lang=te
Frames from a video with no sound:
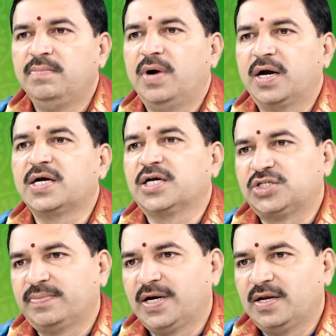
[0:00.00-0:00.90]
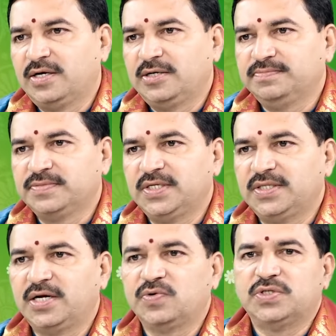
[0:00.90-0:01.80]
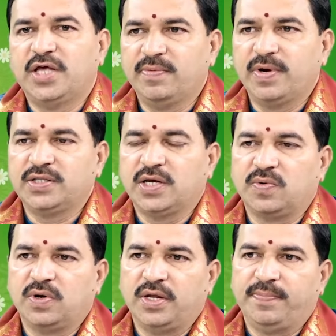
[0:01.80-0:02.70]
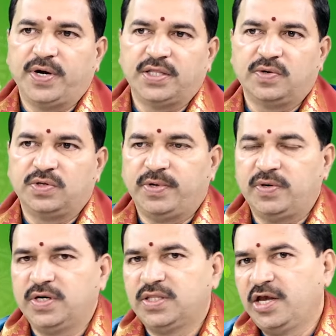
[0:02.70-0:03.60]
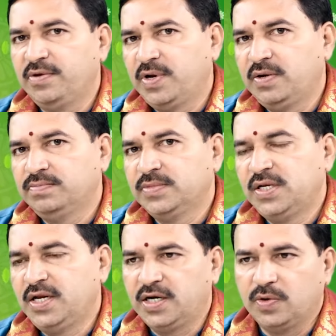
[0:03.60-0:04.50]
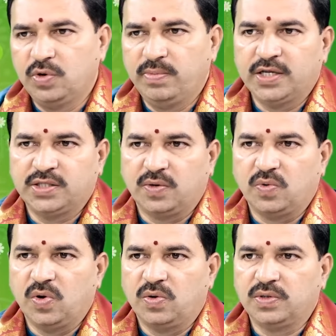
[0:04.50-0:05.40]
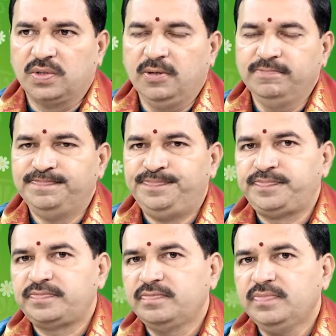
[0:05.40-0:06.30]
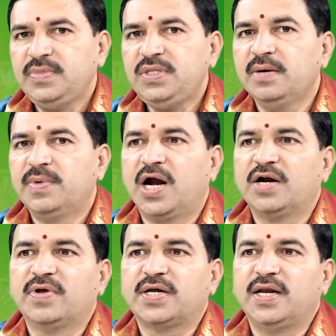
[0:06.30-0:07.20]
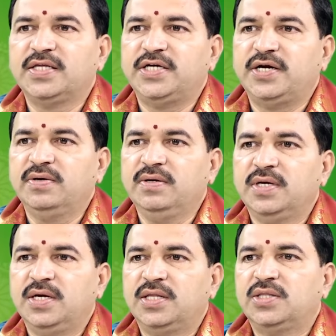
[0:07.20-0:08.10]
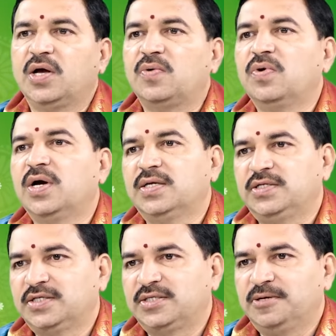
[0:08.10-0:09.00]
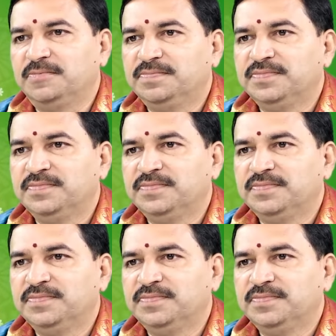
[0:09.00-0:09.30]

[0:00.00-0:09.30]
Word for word: బాగా కష్టపడాలండి ఎందుకంటే కొంచెం దయబలం తక్కువగా ఎప్పుడైతే గుర్తుపెట్టుకోండి దయబలం లేదంటే గురుబలం తక్కువగా ఉంటుందో హార్డ్ వర్క్ అనేది చేయడం తక్కువగా చేస్తారు